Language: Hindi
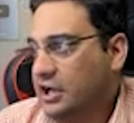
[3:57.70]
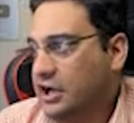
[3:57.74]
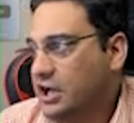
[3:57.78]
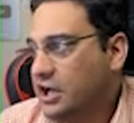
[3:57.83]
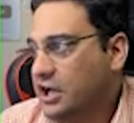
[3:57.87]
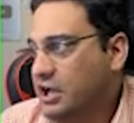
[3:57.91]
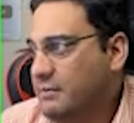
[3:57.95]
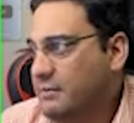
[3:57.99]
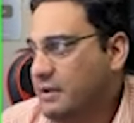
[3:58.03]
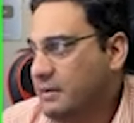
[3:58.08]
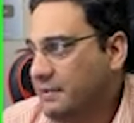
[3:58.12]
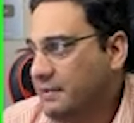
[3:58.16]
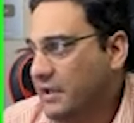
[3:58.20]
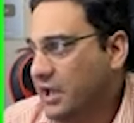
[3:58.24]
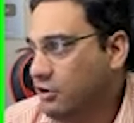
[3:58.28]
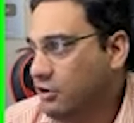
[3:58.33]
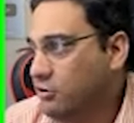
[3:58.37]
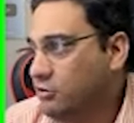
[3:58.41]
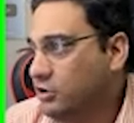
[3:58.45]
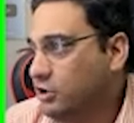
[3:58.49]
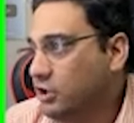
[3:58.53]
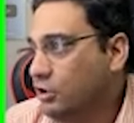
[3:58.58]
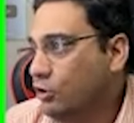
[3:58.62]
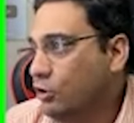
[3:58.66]
अगर मैं अप्लाई
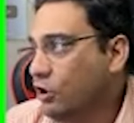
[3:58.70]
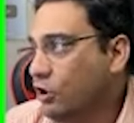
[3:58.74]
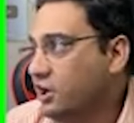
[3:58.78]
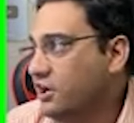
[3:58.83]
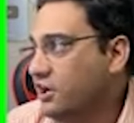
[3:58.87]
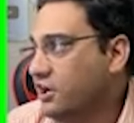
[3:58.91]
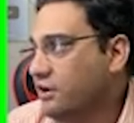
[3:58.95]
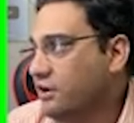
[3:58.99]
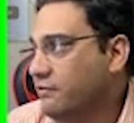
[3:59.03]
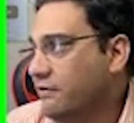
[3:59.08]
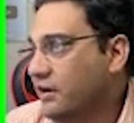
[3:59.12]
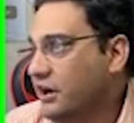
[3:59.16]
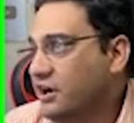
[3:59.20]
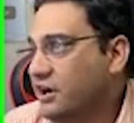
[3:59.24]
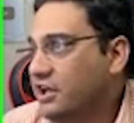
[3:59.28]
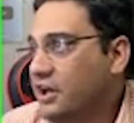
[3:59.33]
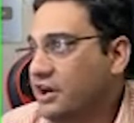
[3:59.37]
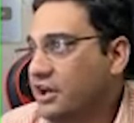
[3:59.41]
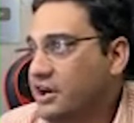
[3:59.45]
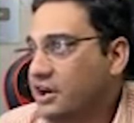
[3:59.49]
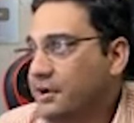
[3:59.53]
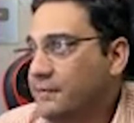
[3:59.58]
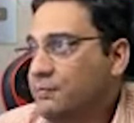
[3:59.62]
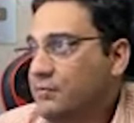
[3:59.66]
करूँगा तो लॉग इन रिक्वायर्ड कह
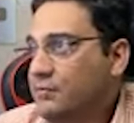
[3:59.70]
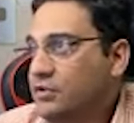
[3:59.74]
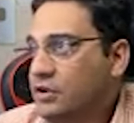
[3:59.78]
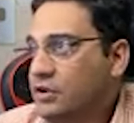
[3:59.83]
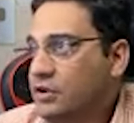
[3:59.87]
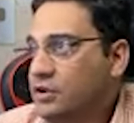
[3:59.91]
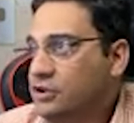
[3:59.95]
रहा है